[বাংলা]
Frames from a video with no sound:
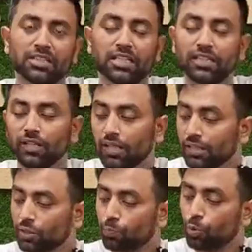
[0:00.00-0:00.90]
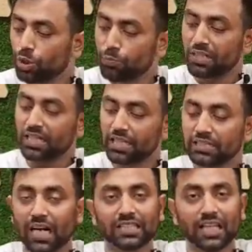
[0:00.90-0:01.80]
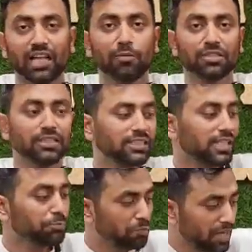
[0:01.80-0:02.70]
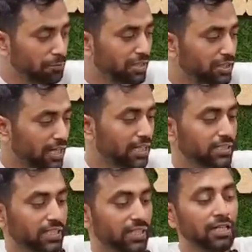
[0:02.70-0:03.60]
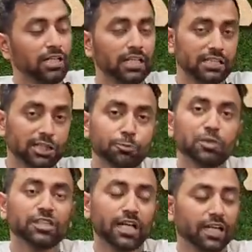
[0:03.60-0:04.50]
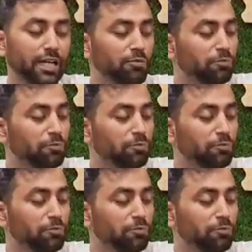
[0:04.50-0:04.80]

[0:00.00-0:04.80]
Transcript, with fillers: শাড়ি তো পূর্ণিমা শাড়ির চারতলায় আমাদের যে বেলবেট শালের যে কাশ্মীরি শাল এবং